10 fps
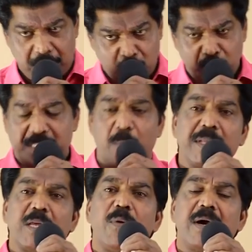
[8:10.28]
கட்டுவது
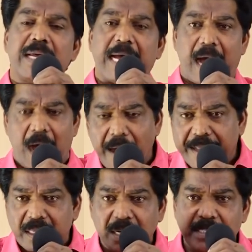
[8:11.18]
சம்பந்தமான
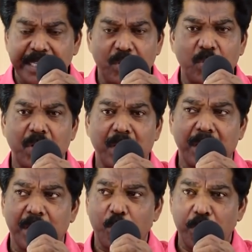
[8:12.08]
ஆயத்தங்களை செய்து
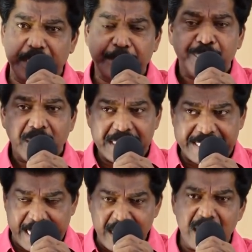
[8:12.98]
கொண்டிருக்கின்ற பொழுது
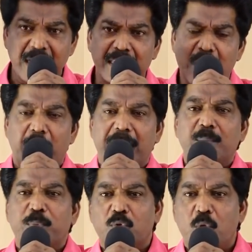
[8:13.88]
ஜனங்களிடத்தில்
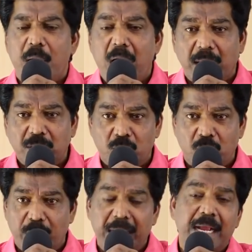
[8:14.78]
மனப்பூர்வமாக அது
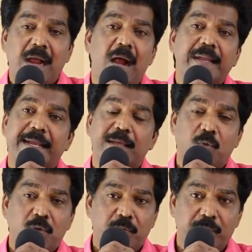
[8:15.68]
தொடர்பான காணிக்களை
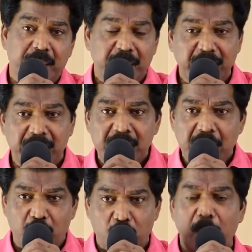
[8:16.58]
கொண்டு வருவதற்கு
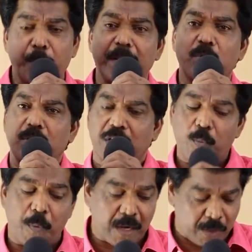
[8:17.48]
அவன் ஒரு அப்பீல் கொடுக்கிறத
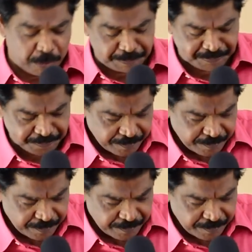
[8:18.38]
பார்க்குறோம்